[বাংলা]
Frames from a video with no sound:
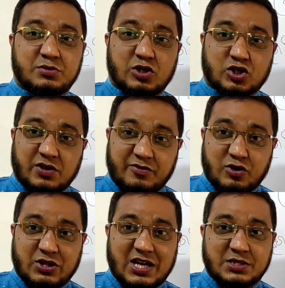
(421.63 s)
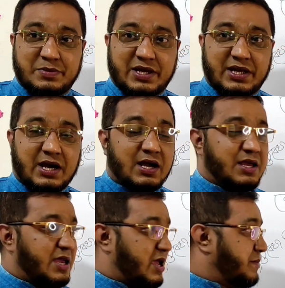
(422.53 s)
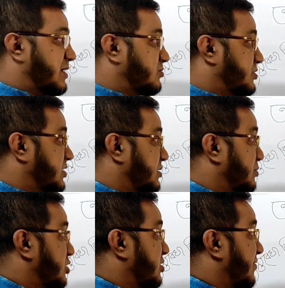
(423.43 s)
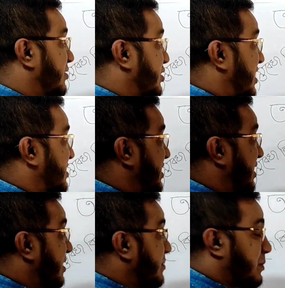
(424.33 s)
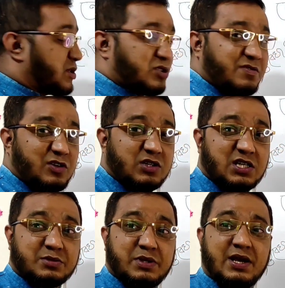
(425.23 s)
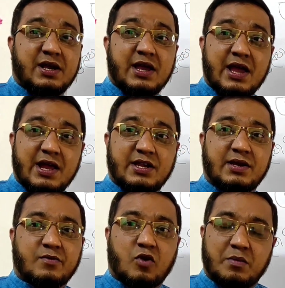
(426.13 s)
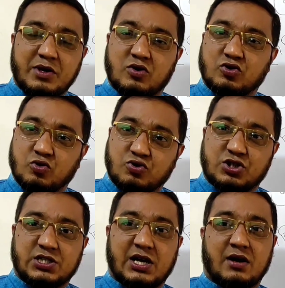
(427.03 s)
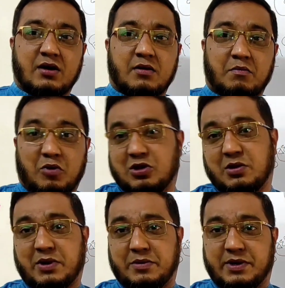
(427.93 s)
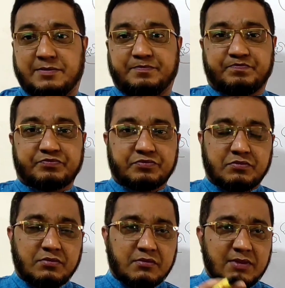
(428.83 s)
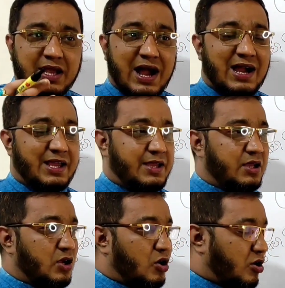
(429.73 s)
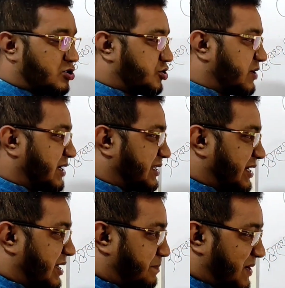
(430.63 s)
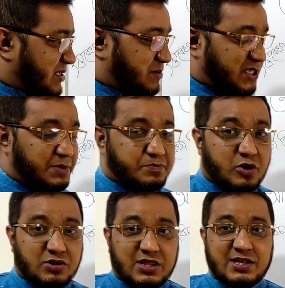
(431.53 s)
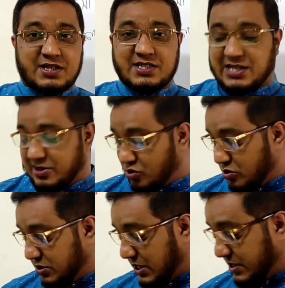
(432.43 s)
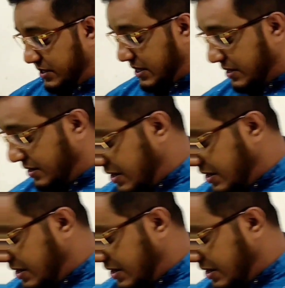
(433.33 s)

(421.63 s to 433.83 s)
জীবনের সফলতা আসবে কিনা এই মানুষটির জীবনে সফলতা আসতে কিভাবে সফলতা আসবে এটি অভিজ্ঞ জ্যোতিষীরা বলতে পারবেন আগে হস্তরেখা দেখার পাশাপাশি প্রত্যেকটি জাতক জাতিকার